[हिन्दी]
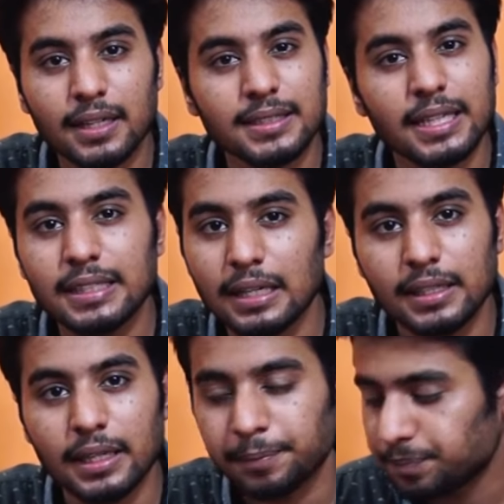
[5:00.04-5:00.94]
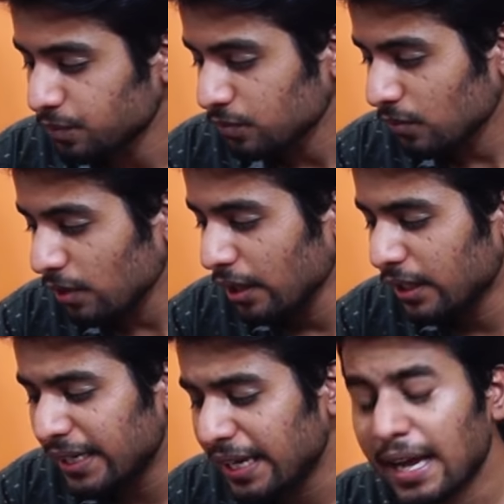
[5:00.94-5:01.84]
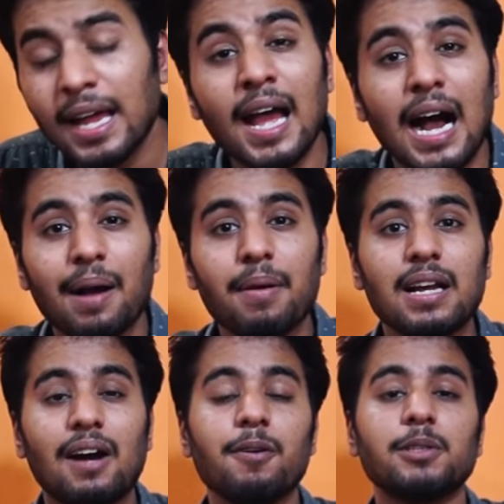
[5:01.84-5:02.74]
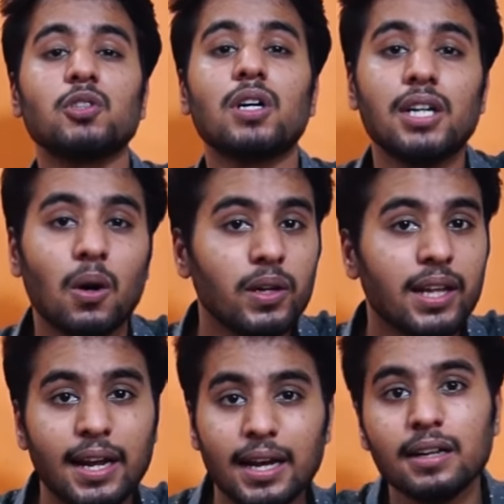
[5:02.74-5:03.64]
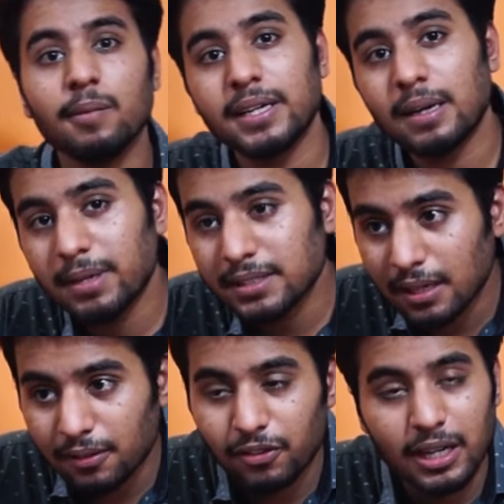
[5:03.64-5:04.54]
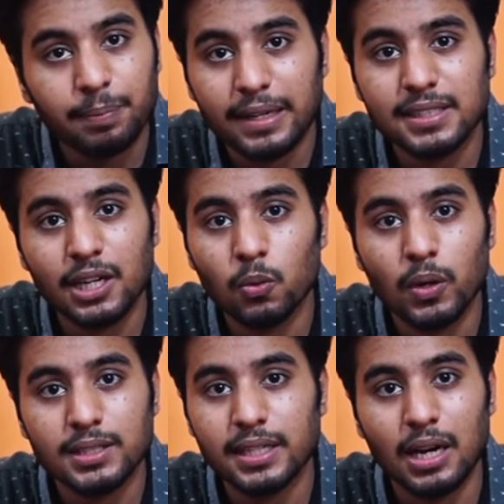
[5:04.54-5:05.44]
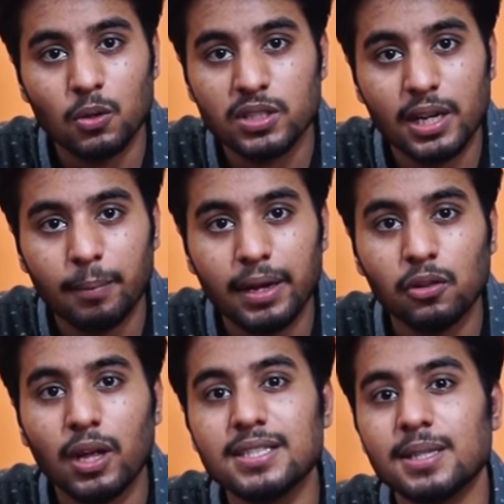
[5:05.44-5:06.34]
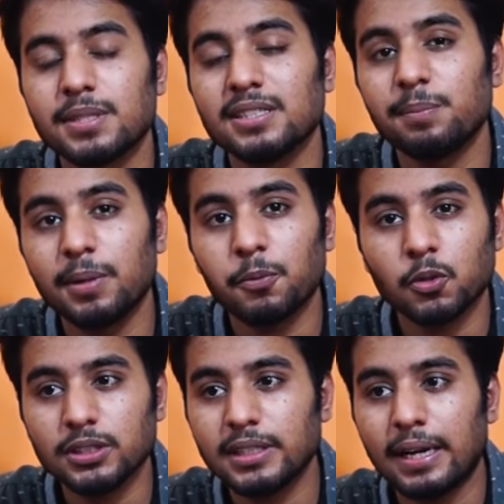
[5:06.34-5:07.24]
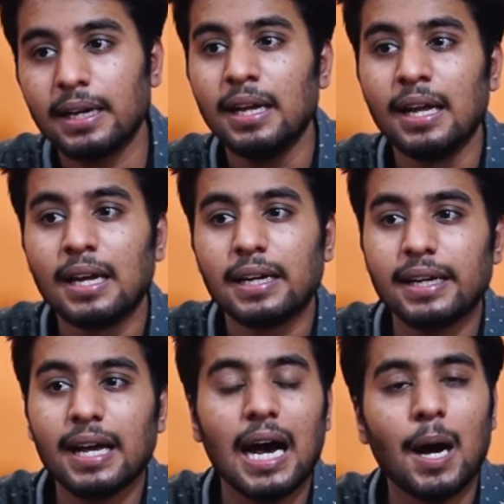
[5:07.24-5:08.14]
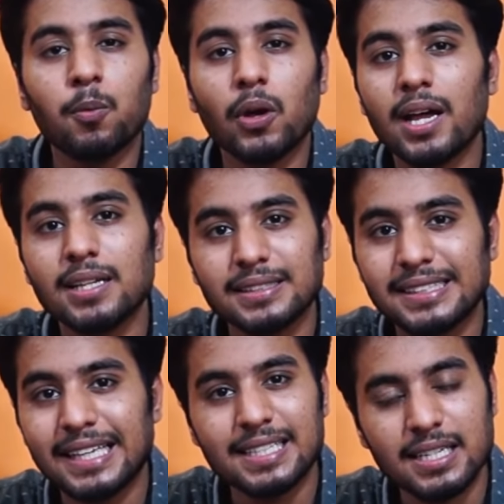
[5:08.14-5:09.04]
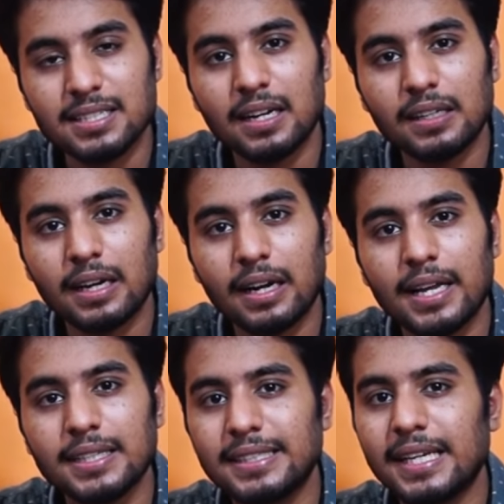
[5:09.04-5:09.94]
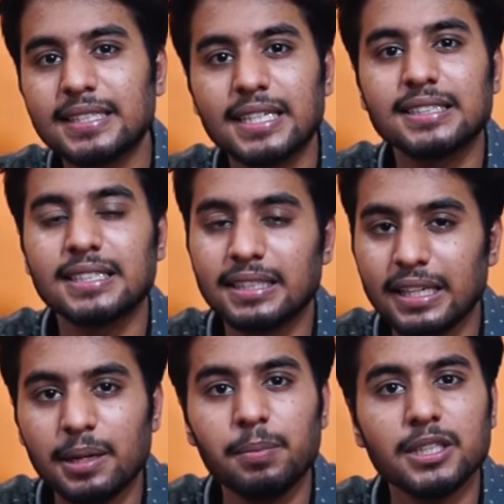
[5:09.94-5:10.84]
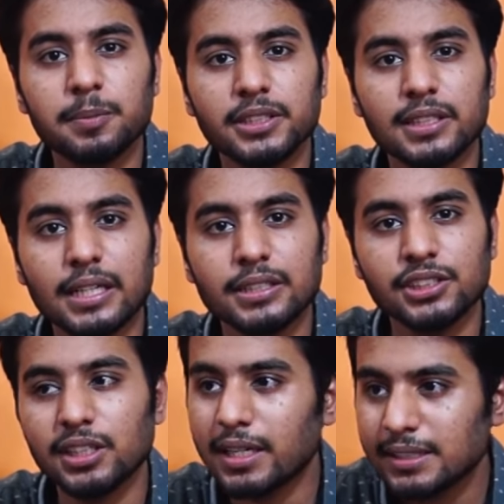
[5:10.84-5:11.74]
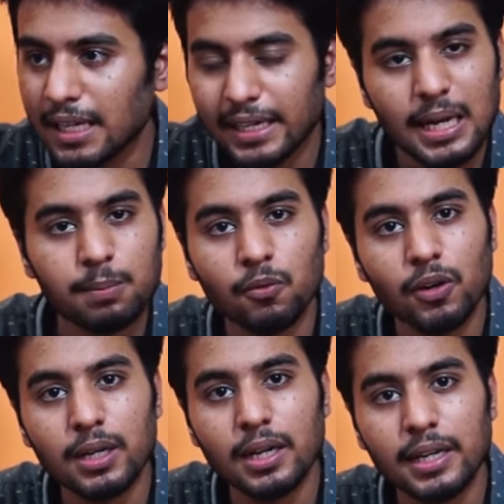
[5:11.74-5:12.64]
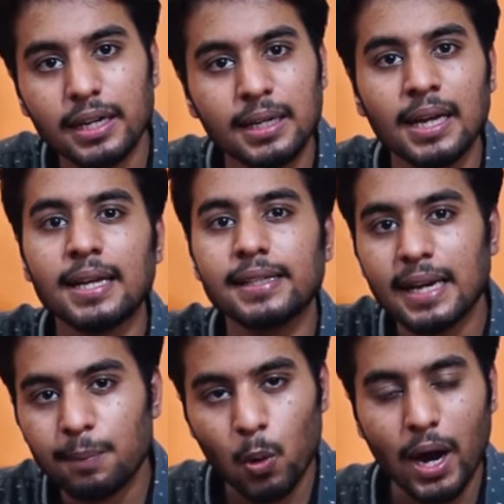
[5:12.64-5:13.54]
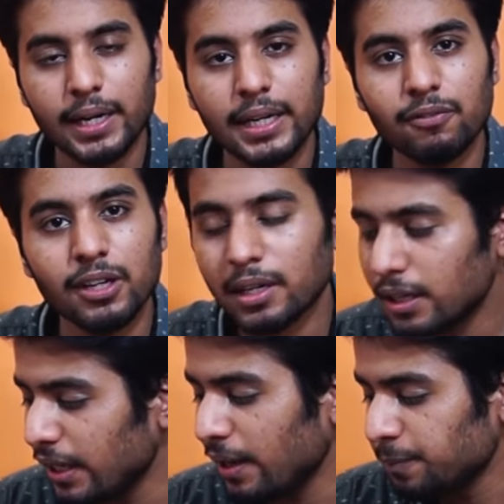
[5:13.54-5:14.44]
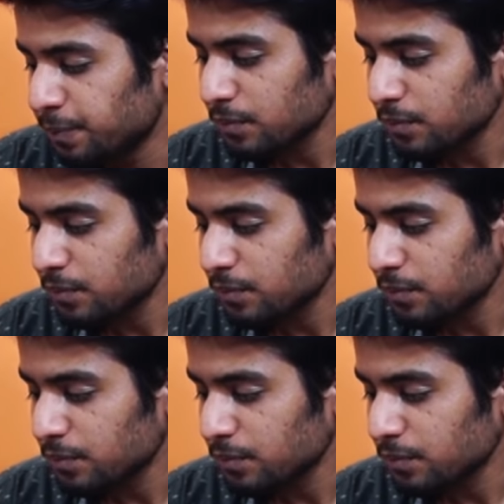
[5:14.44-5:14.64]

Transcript: तक इसकी जाती है ठीक है अब यार काफ़ी बच्चों का डाउट ये रहेगा कि भैया मैं इसका फिलअप कैसे करूँगा इसकी काउंसलिंग में तो यार सबसे सिंपल प्रोसेस ये है ठीक है आपको यार सी एस से स्टार्ट करना है सी एस की जितनी भी स्पेशलाइजेशन है सारी आपको फिल करनी है देन आपको आई टी फिल करनी है